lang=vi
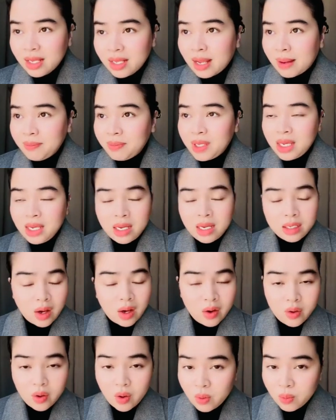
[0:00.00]
thậm chí
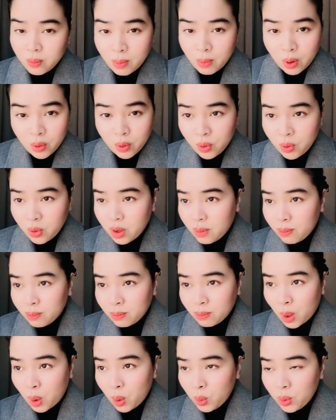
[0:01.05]
cho dù mù
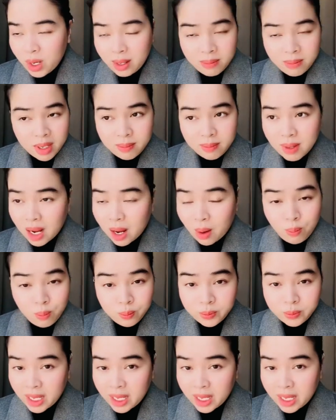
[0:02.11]
mù đến mức mà không